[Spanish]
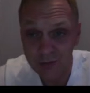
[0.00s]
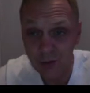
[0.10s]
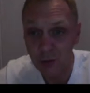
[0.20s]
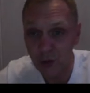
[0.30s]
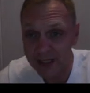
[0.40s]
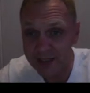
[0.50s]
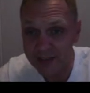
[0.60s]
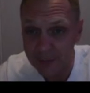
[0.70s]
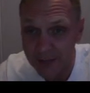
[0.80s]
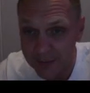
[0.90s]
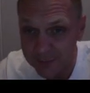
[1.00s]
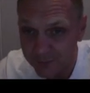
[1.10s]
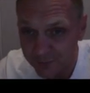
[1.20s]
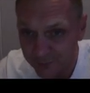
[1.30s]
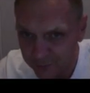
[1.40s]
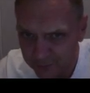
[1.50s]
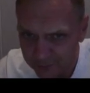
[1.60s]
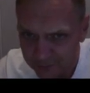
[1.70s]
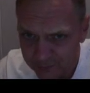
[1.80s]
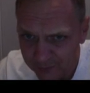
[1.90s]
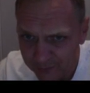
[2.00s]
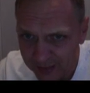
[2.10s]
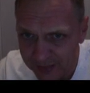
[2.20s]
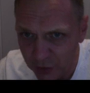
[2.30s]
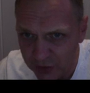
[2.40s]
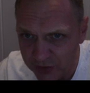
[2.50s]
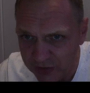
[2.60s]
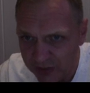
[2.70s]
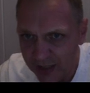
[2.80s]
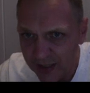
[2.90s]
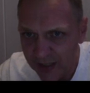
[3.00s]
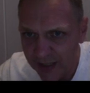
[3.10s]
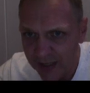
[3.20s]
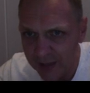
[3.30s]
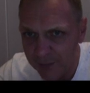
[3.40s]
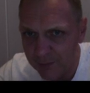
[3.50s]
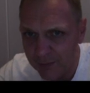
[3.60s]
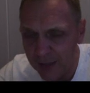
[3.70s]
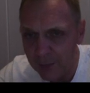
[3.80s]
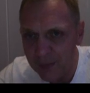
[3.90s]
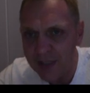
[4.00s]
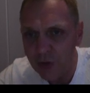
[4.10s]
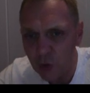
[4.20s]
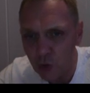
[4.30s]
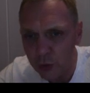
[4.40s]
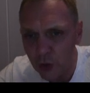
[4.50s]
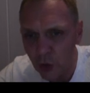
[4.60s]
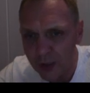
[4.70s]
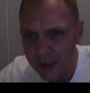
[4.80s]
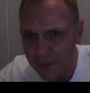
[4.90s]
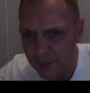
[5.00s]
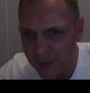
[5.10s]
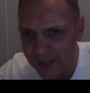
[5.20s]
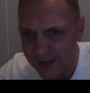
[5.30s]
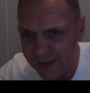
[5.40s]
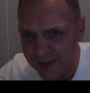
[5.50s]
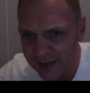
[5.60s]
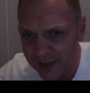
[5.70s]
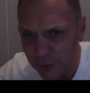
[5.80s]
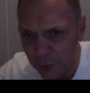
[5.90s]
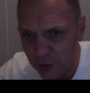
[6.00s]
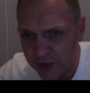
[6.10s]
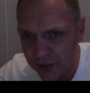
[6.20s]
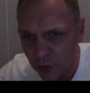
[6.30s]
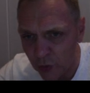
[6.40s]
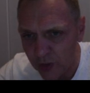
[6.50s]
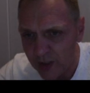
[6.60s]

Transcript: como lo quieres llamar. Entonces, em, el precio subió 23%.